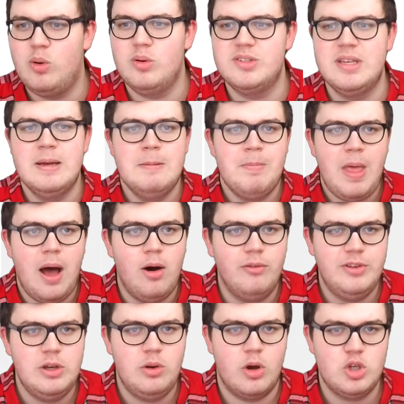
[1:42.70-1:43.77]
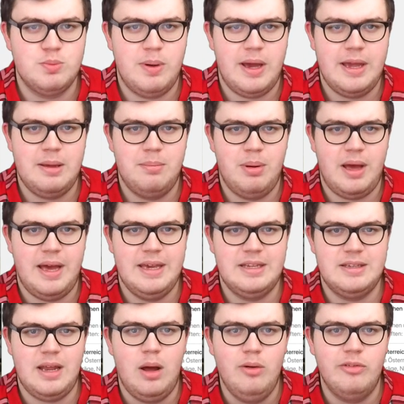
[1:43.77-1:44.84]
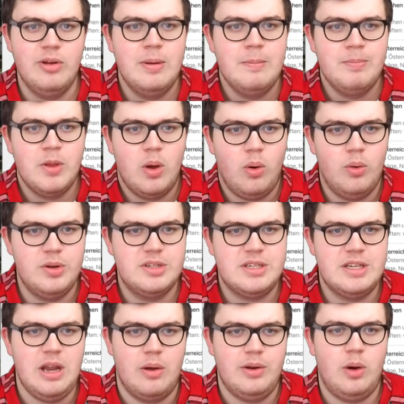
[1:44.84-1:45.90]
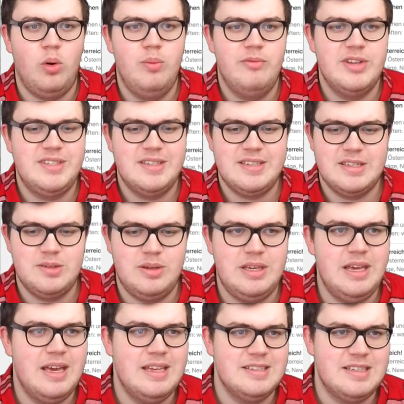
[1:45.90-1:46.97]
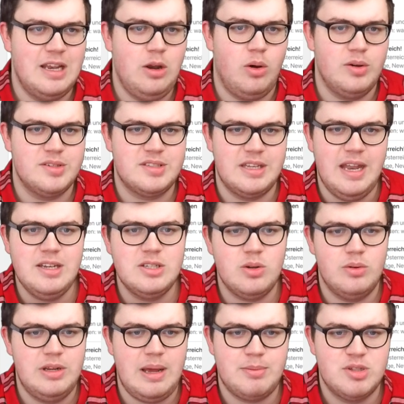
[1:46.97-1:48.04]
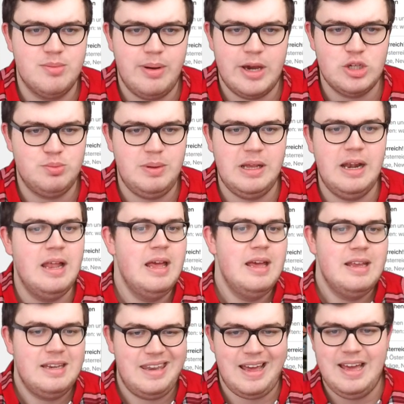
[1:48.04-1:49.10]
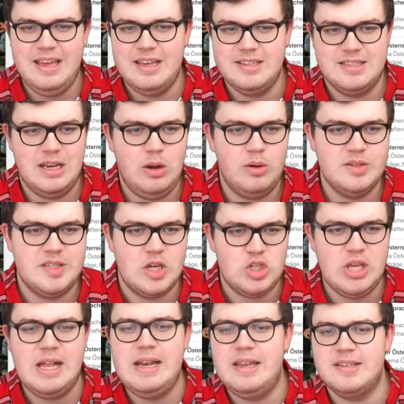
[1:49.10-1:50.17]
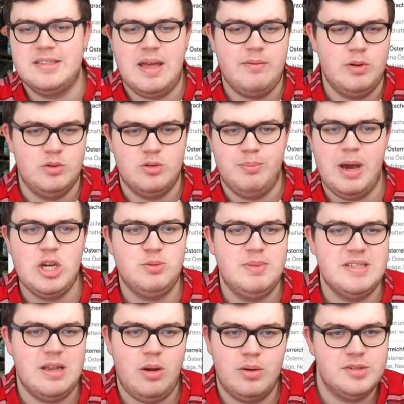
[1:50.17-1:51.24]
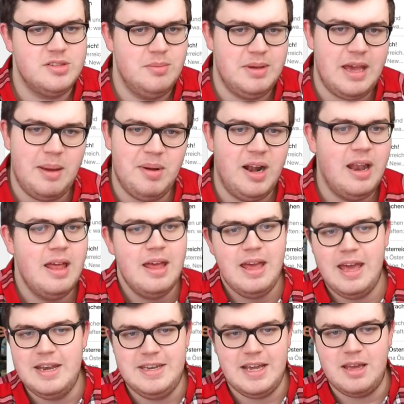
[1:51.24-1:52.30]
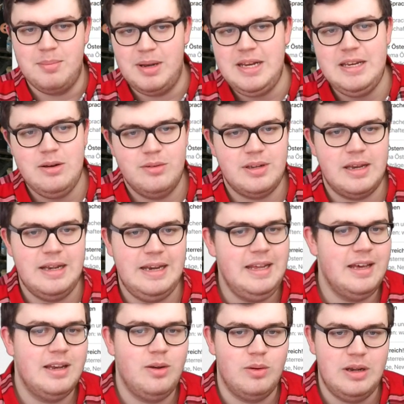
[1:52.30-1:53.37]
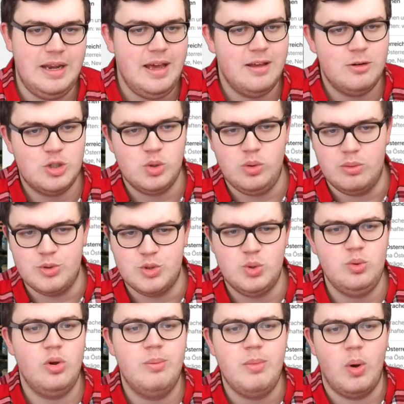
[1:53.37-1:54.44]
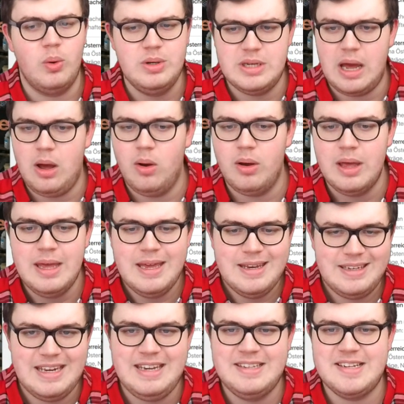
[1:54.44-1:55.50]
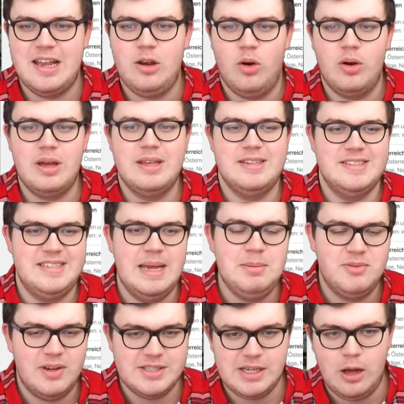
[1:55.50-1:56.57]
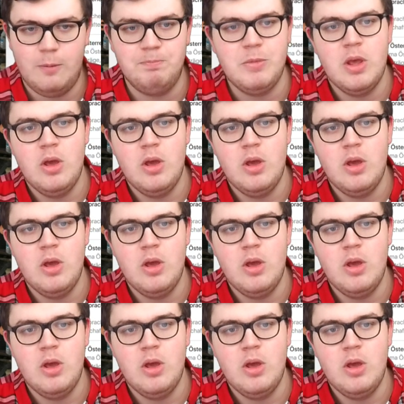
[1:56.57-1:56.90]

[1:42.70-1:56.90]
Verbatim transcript: kurz auf den deutschsprachigen Bereich drauf. Und genau, da oben wird es jetzt also hier Salons genannt. Und ich habe zum Beispiel drei Salons erstellt. Das sind einfach nur so Beispielsalons, nämlich einmal Entdecke Berlin und dann Lehren und Lernen, Schule und Studium und auch den Salon Selbstvertrauen.